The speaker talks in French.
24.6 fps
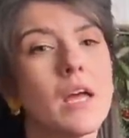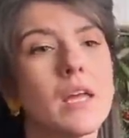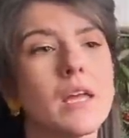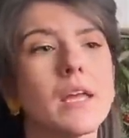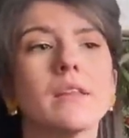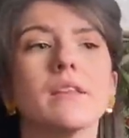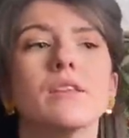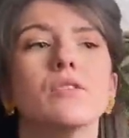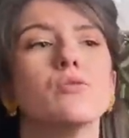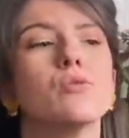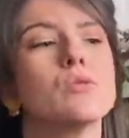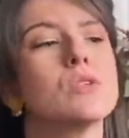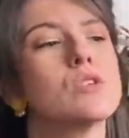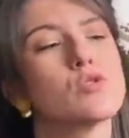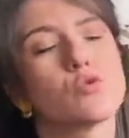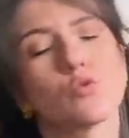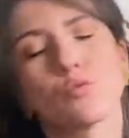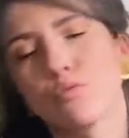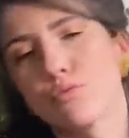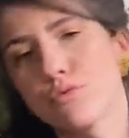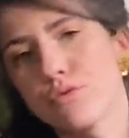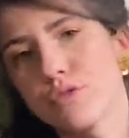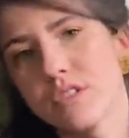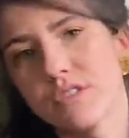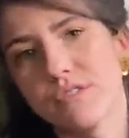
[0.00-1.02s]
il y a des nuits qui
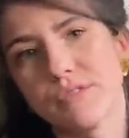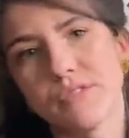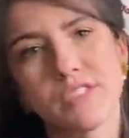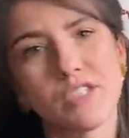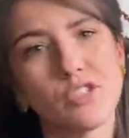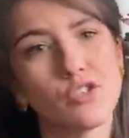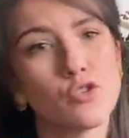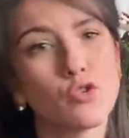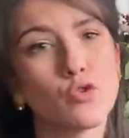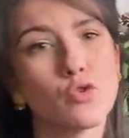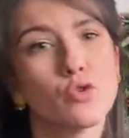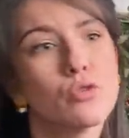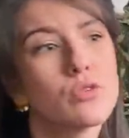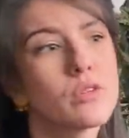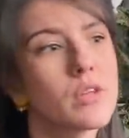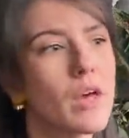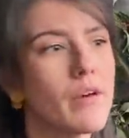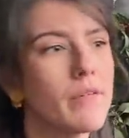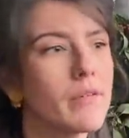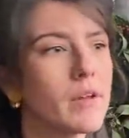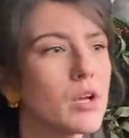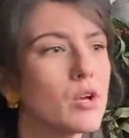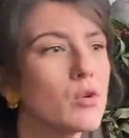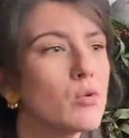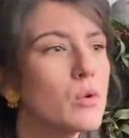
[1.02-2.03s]
sont plus difficiles que d'autres
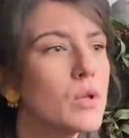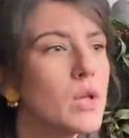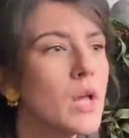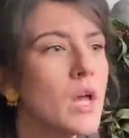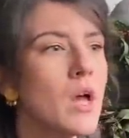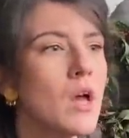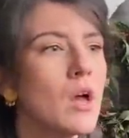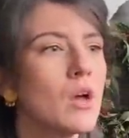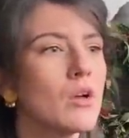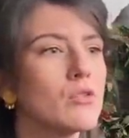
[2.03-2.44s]
avec lui,